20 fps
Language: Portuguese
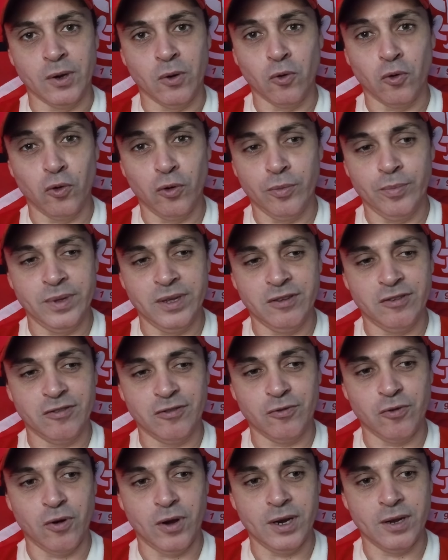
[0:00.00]
Né? Um clube
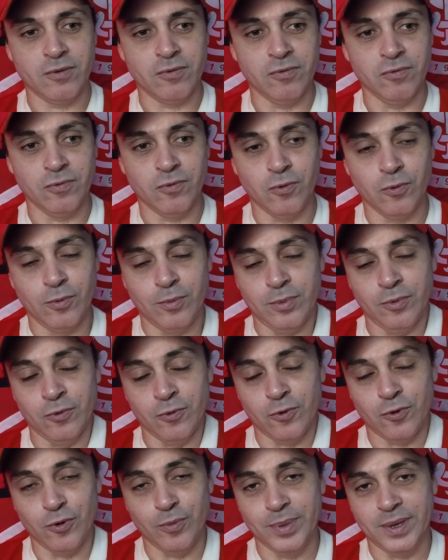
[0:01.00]
histórico, um clube,
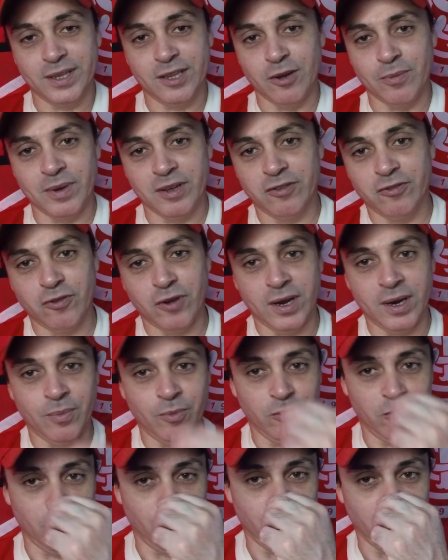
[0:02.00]
um clube que tem uma história
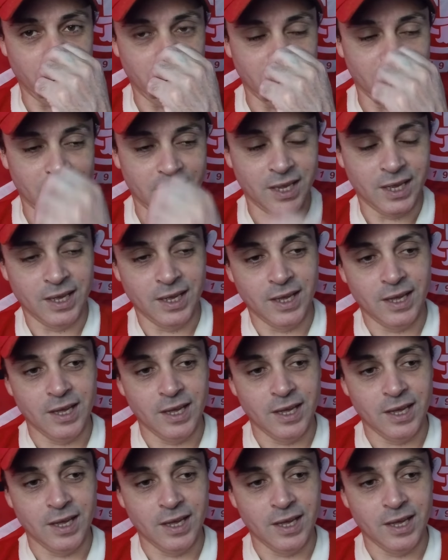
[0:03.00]
muito bonita.